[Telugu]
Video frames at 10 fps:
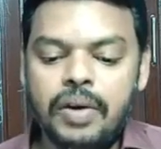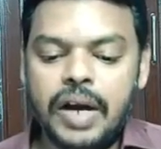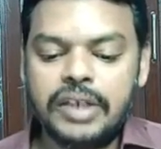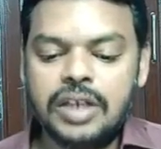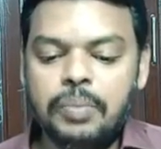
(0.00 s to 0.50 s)

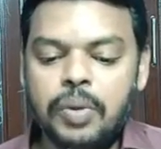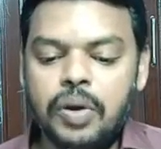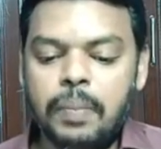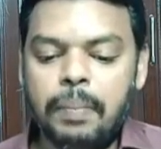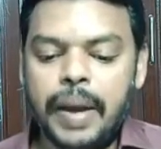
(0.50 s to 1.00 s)
ఎగ్జాంపుల్
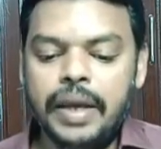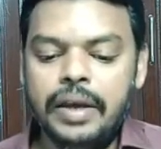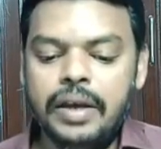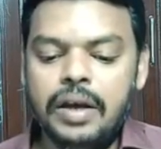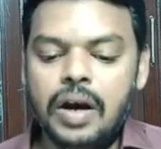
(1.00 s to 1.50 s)
పై
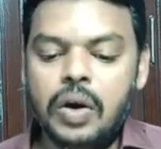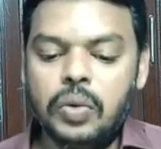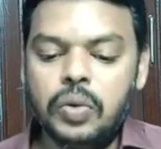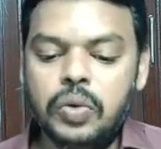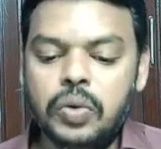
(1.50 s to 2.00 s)

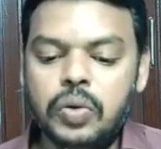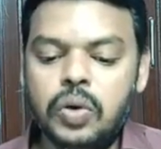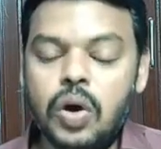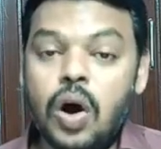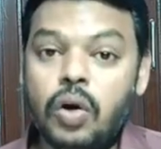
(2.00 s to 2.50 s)
రూట్ టూ
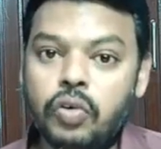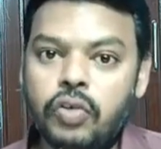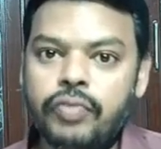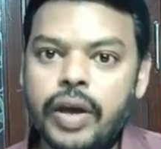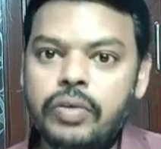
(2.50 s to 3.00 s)
రూట్
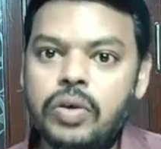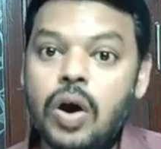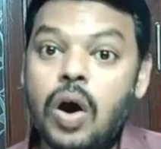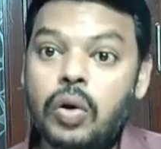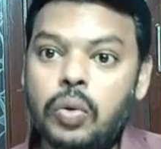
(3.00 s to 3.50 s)
ఫైవ్
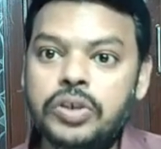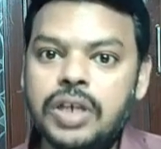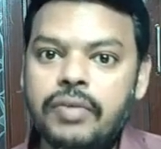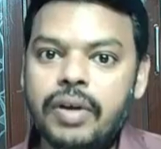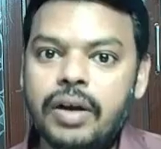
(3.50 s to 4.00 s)
రూట్
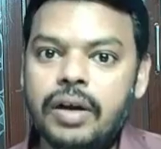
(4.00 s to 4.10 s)
సెవెన్